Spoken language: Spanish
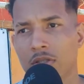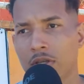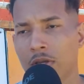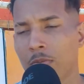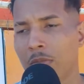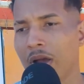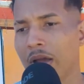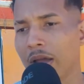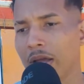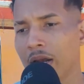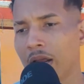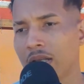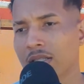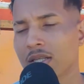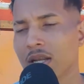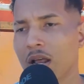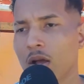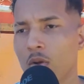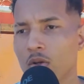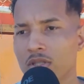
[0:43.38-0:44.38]
más que nada
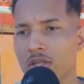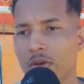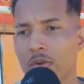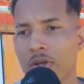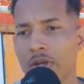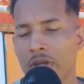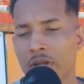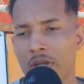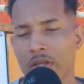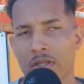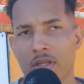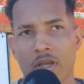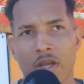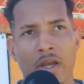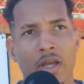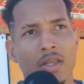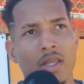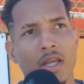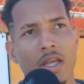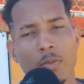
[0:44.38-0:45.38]
hacer las cosas bien
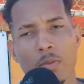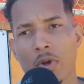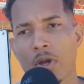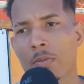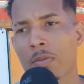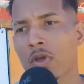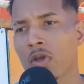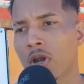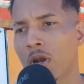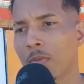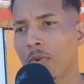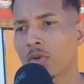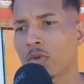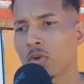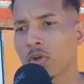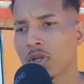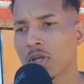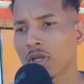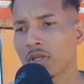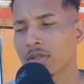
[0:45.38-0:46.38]
en, este equipo que me dio la
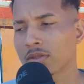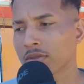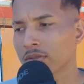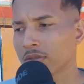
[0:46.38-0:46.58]
oportunidad.